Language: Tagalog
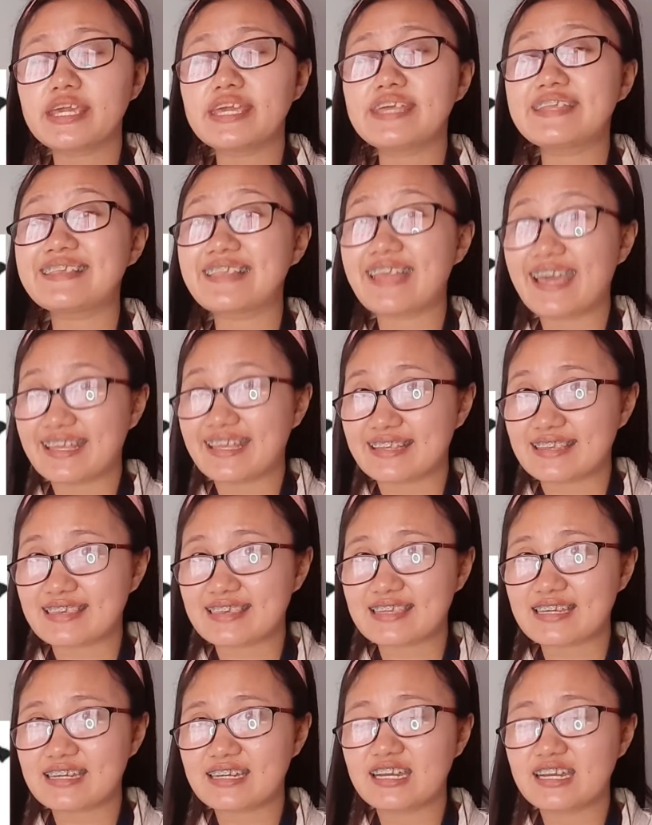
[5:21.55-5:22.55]
in length.
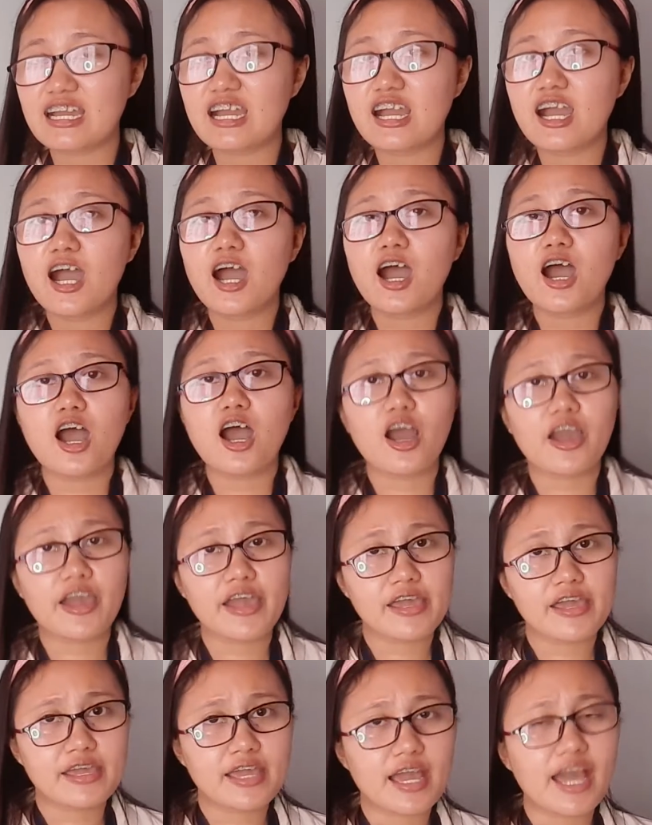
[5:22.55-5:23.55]

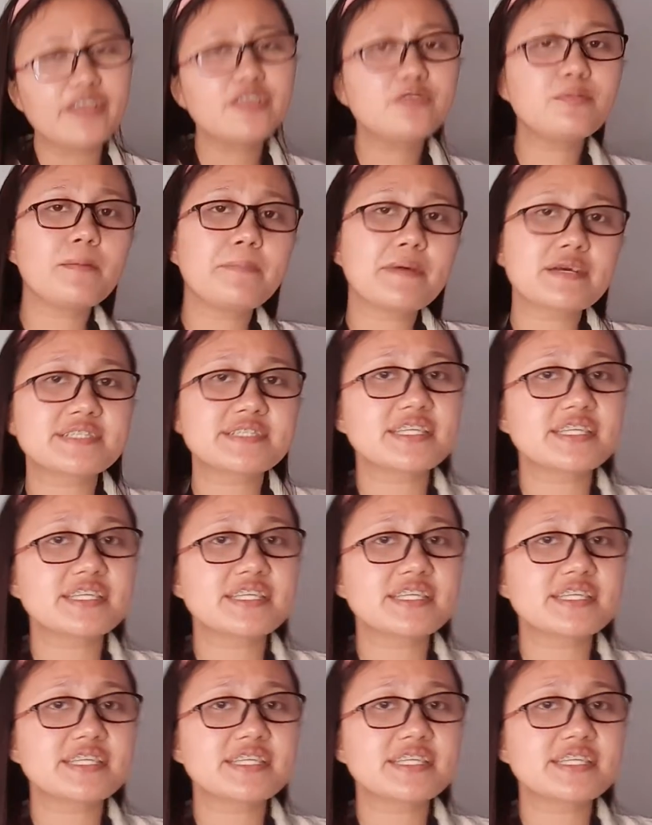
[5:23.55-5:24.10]
Okay, ano ba pag